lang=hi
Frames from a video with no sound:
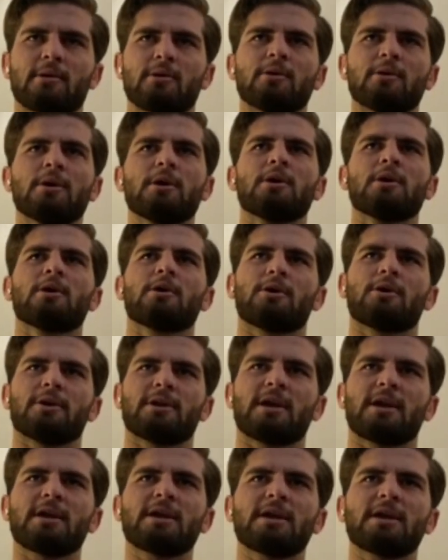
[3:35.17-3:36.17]
खेलूँ
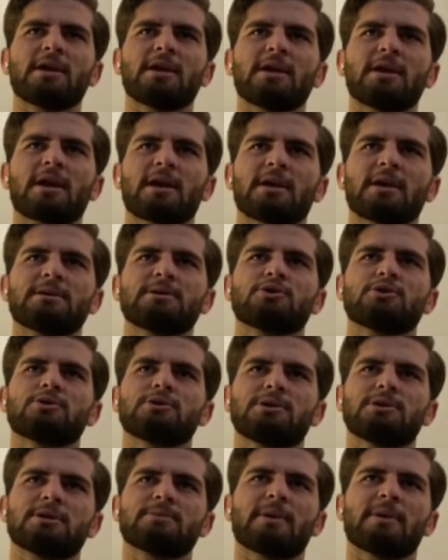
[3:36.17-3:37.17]
और यही है कि जो
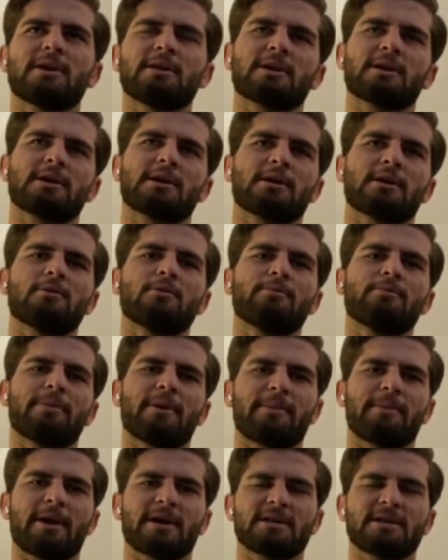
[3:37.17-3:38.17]
चीज़ मैं इधर कर रहा हूँ
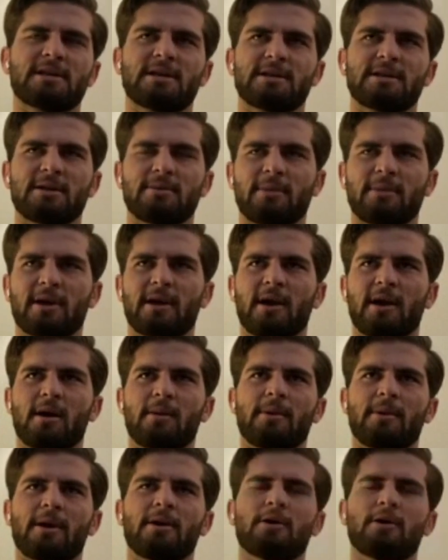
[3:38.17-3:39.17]
पाकिस्तान टीम में
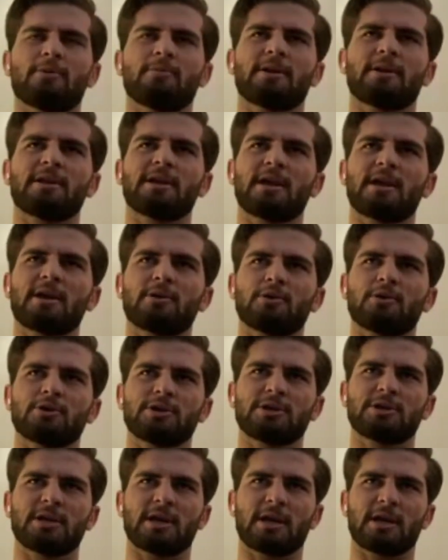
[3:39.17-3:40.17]
काम आए और मेरी यही
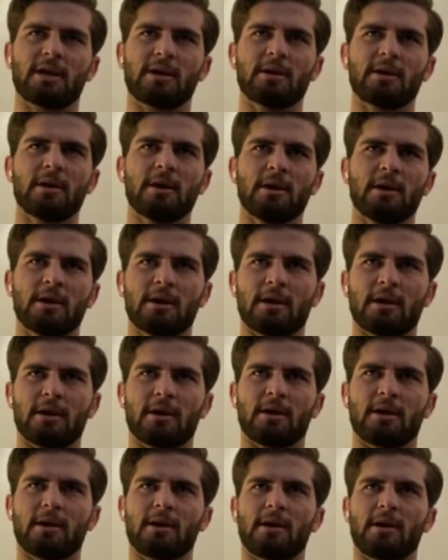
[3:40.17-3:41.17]
कोशिश है कि
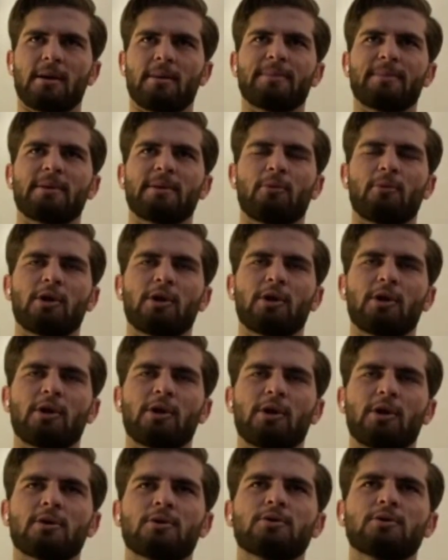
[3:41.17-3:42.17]
अपने
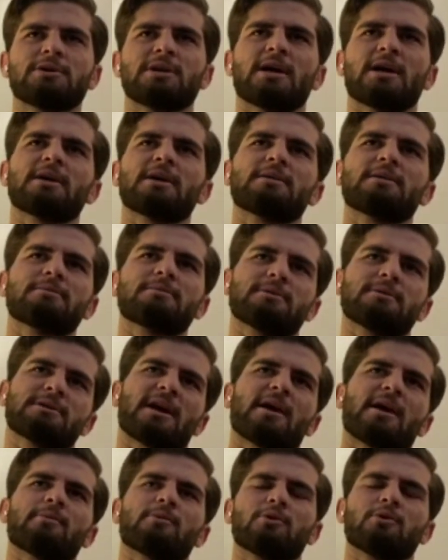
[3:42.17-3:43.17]
बॉलिंग को ज़्यादा
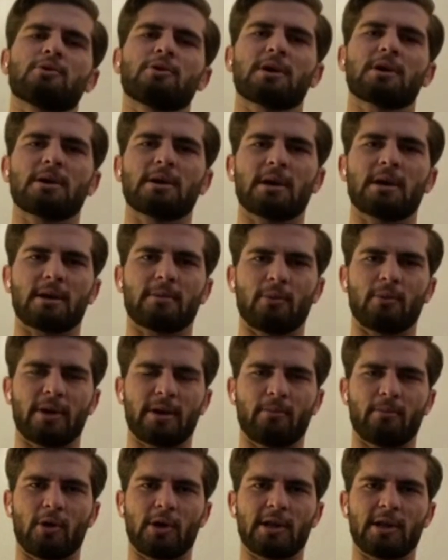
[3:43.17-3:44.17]
टाइम दो क्योंकि अगर
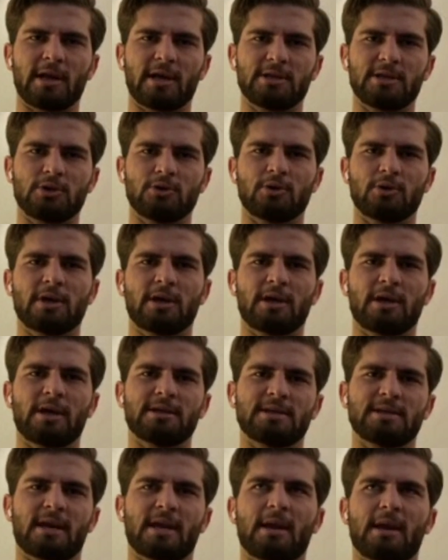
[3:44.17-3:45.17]
मेरी बॉलिंग अच्छी होगी
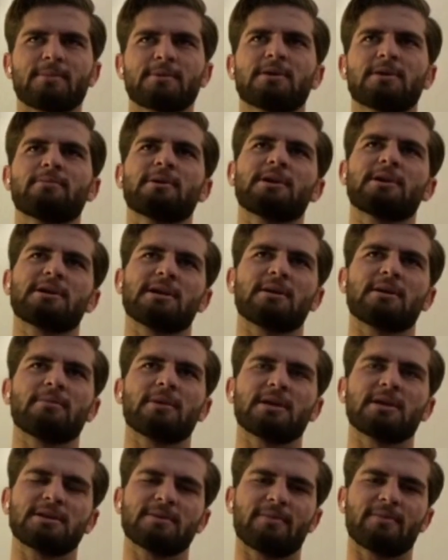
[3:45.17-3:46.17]
कि एज अ कैप्टन मेरी
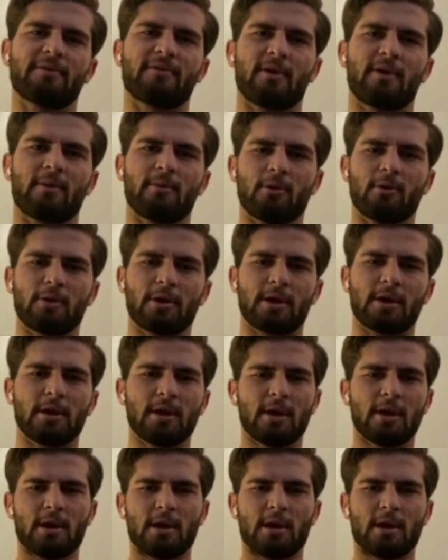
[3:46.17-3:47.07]
टीम भी अच्छी परफॉर्म होगी